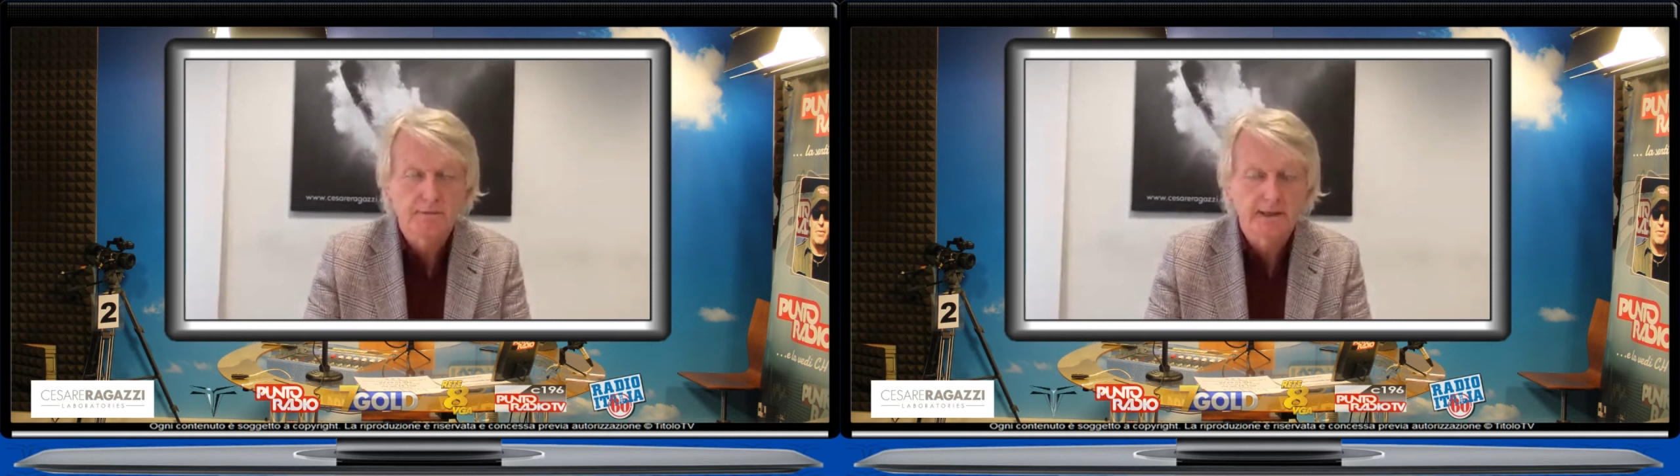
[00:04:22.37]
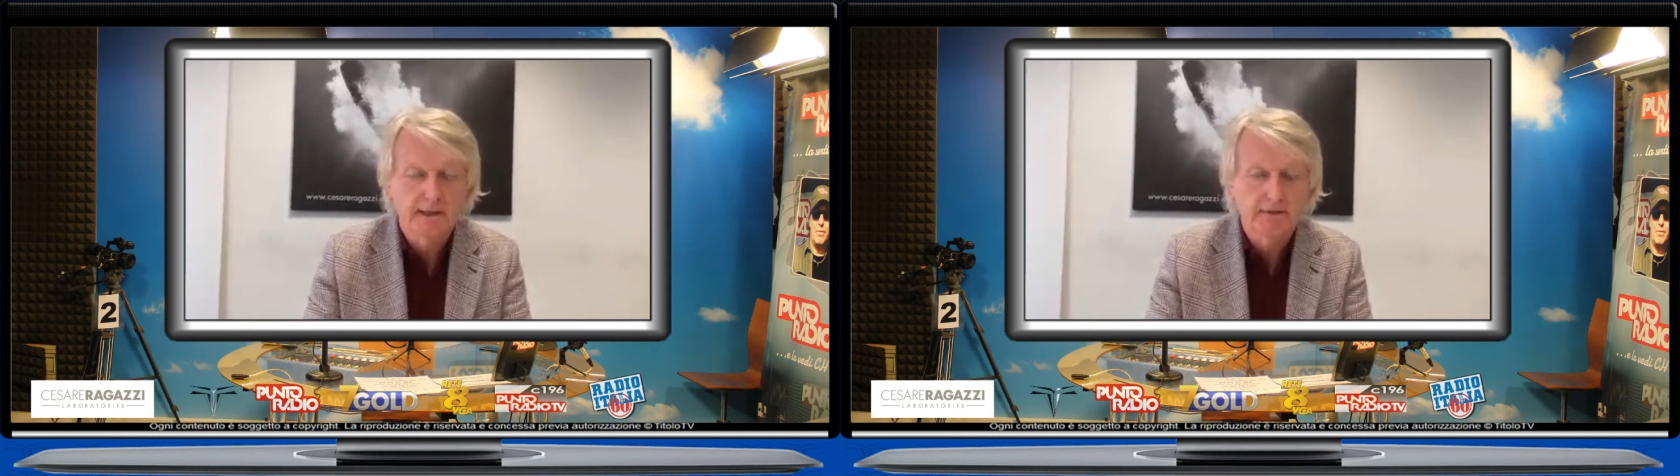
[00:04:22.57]

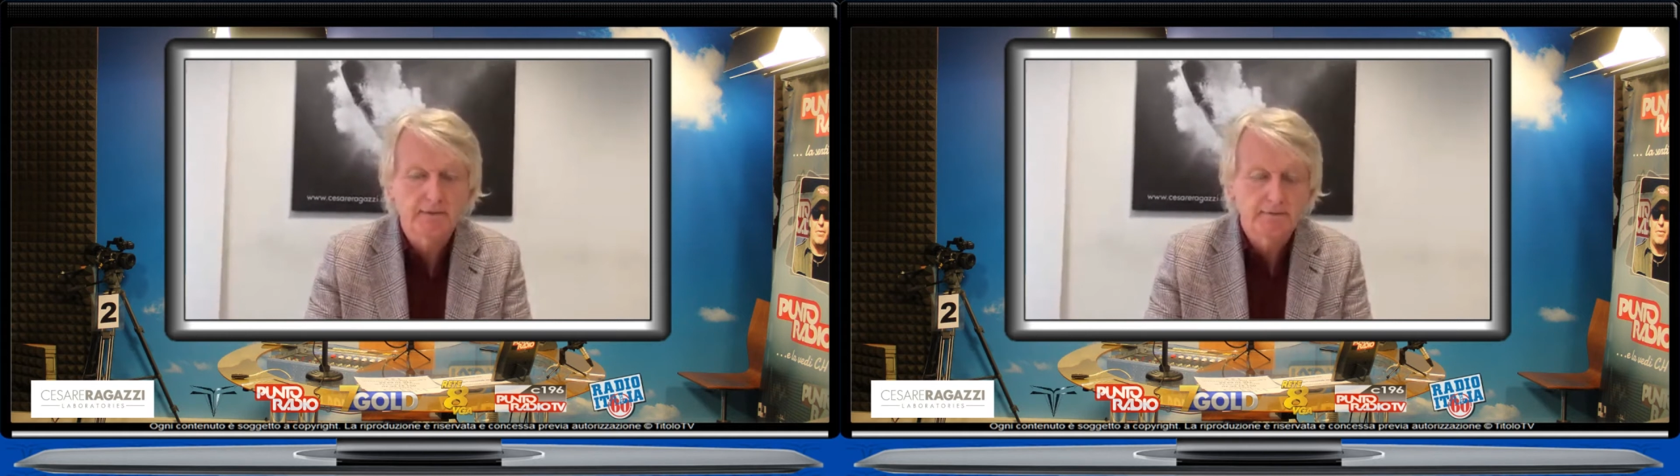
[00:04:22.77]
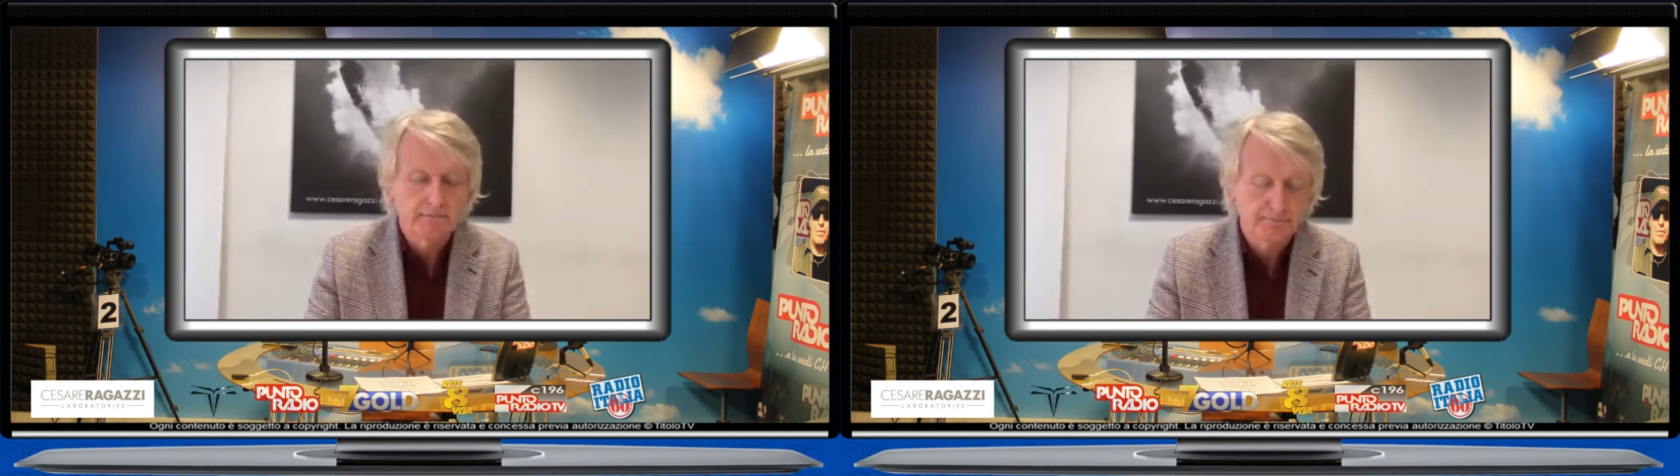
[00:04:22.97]

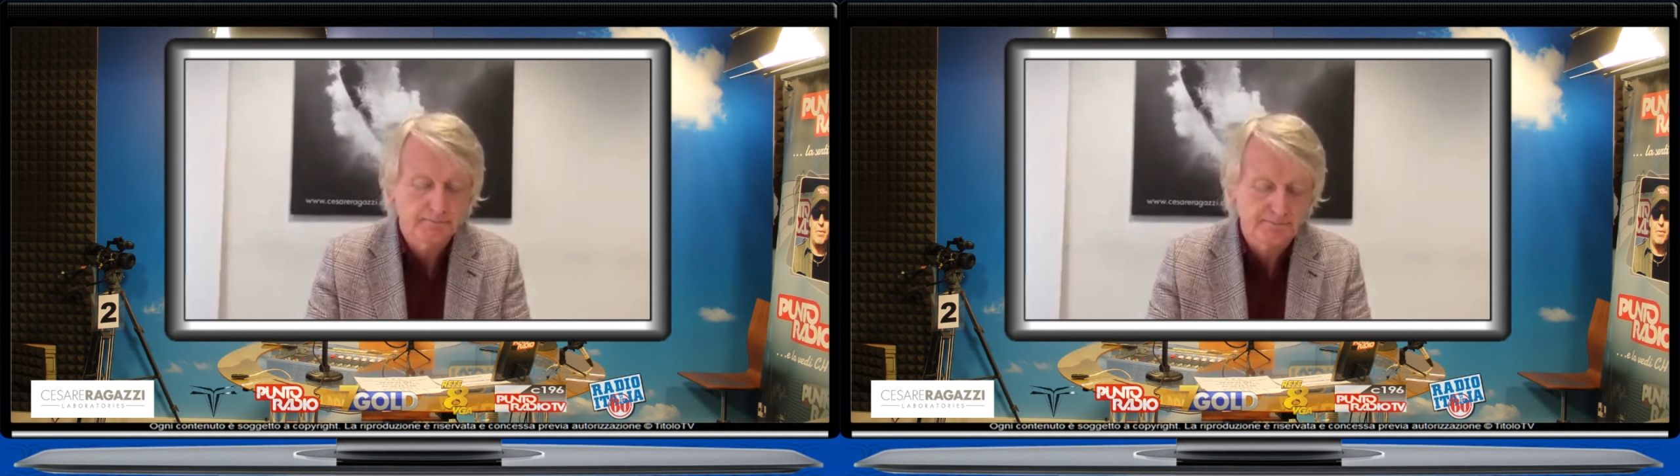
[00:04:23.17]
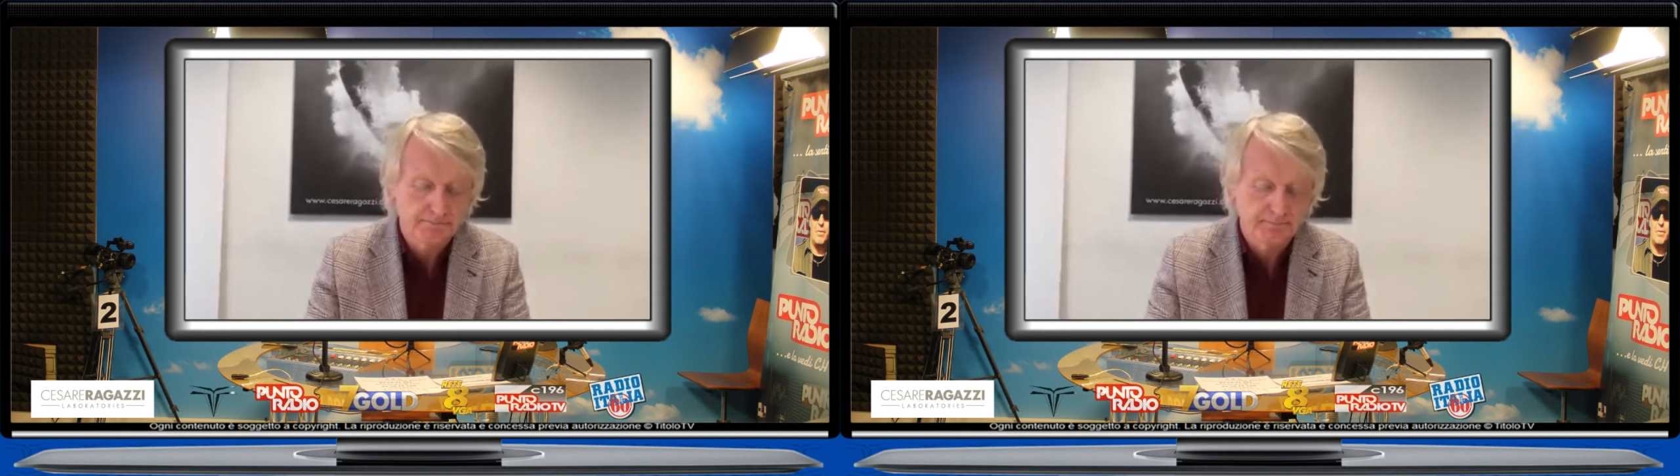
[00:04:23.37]
medico.
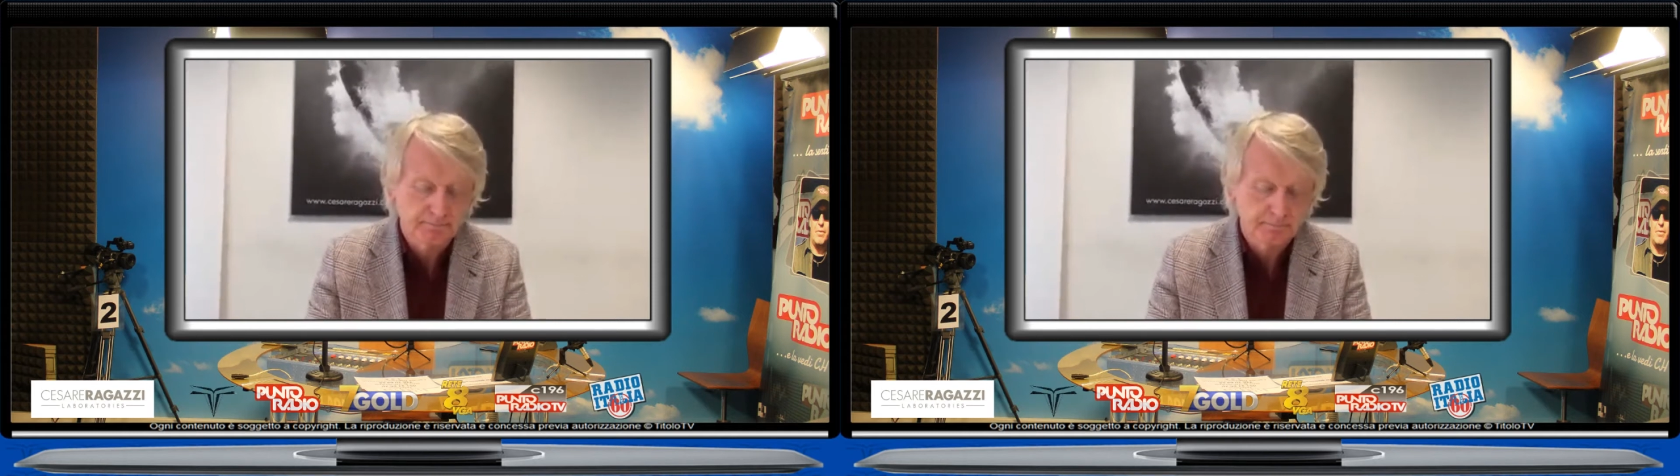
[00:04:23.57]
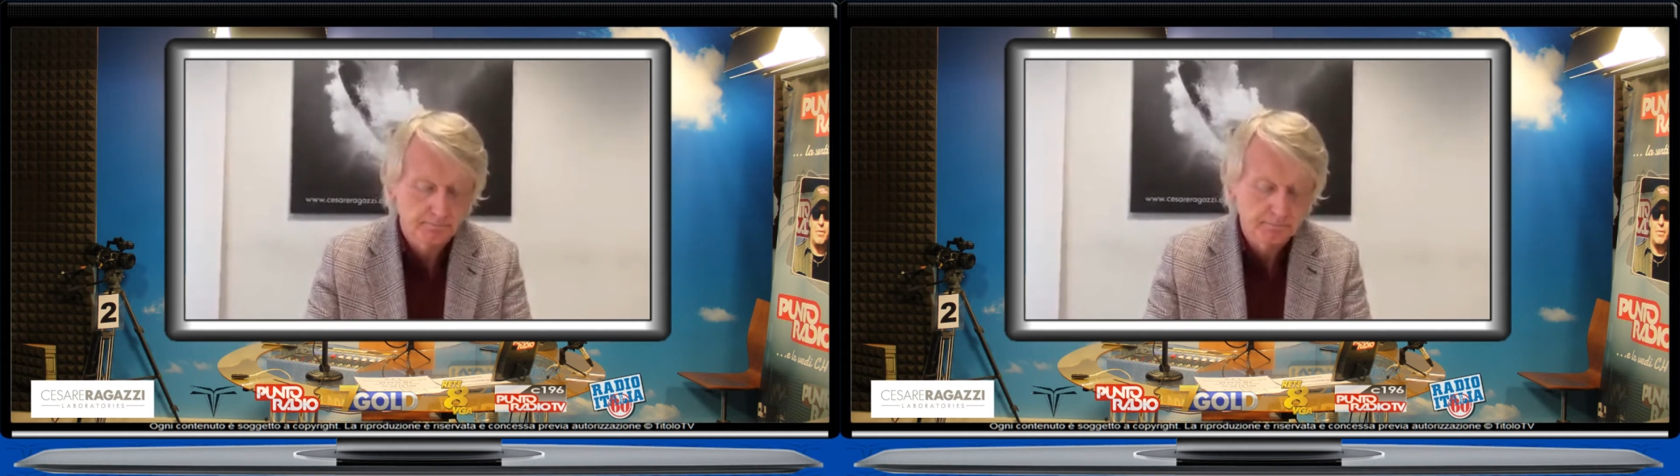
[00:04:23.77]

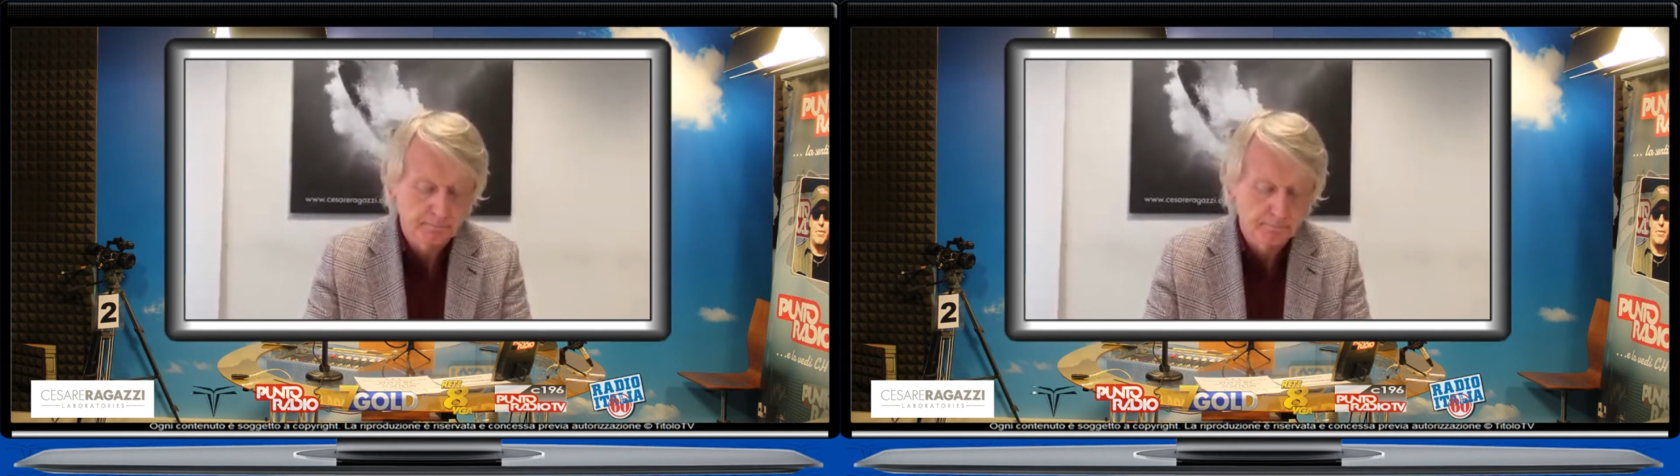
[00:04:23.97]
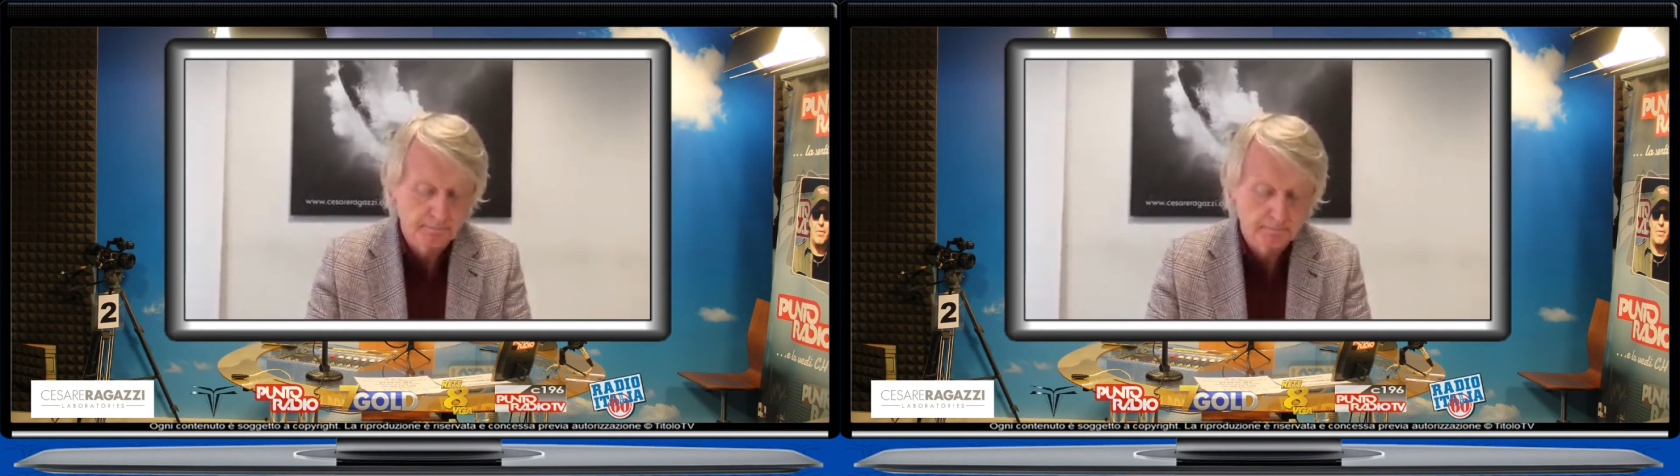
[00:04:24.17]

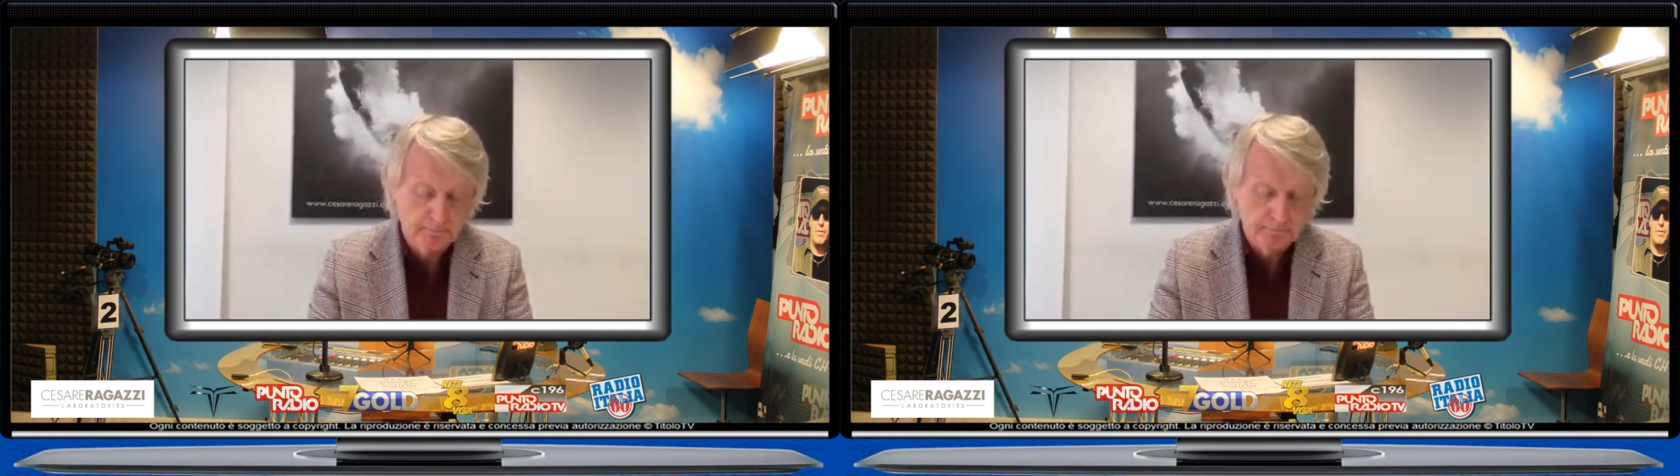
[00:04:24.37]
Moreno?